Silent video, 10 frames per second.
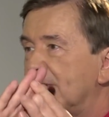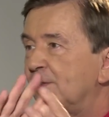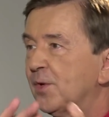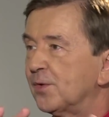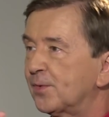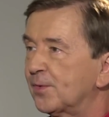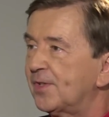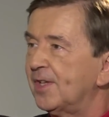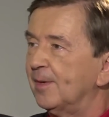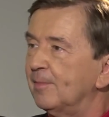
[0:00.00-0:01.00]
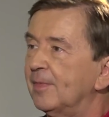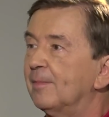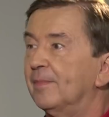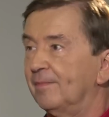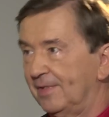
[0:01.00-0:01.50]
W związku z tym
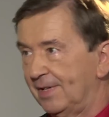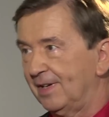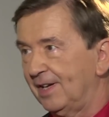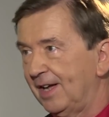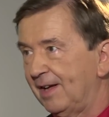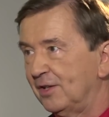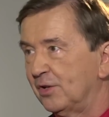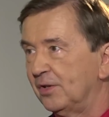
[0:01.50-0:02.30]
Y,